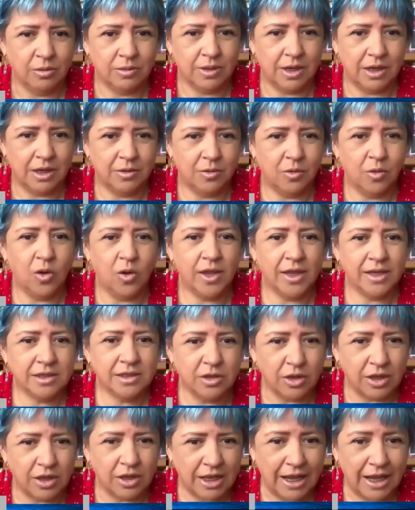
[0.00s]
No
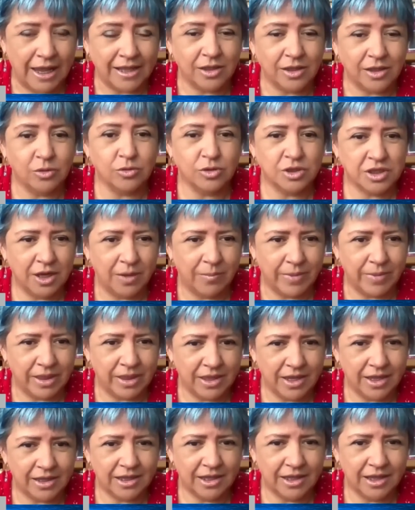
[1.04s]
es la industria
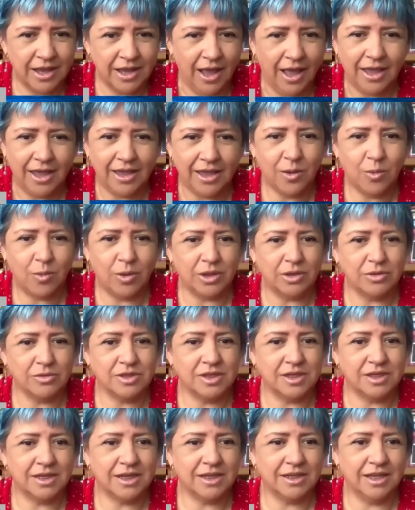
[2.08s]
mediática, ahí cuando
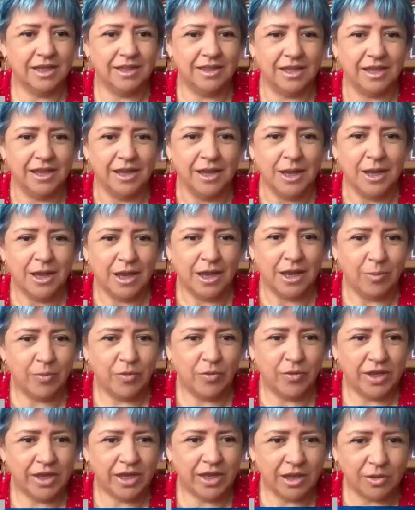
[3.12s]
se trata de
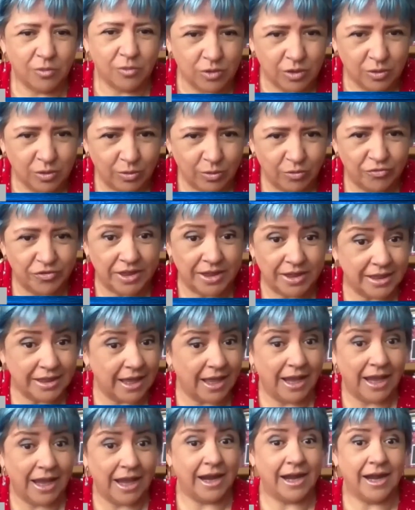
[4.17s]
poder ejecutivo
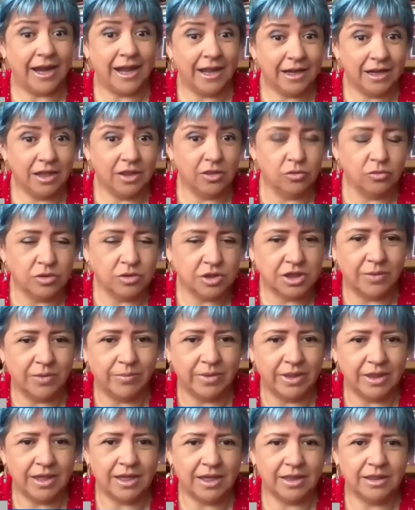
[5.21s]
frente a la gran industria
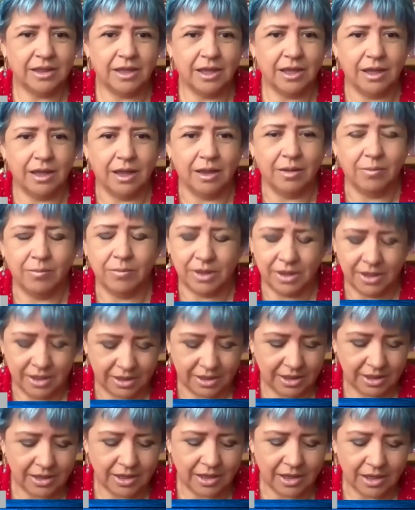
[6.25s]

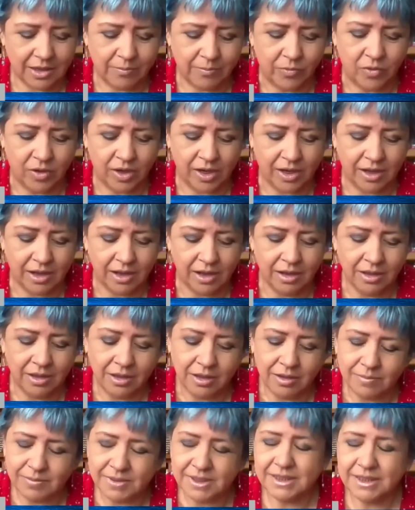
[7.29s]
mediática hegemónica,
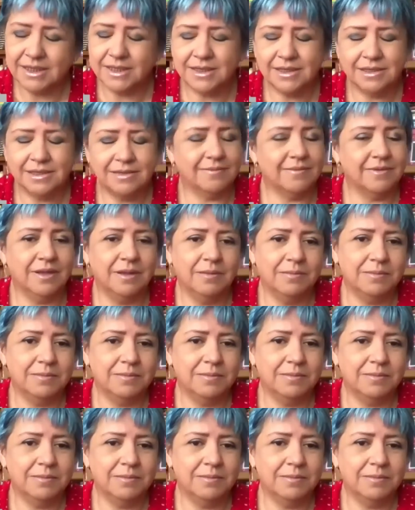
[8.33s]
pues dice,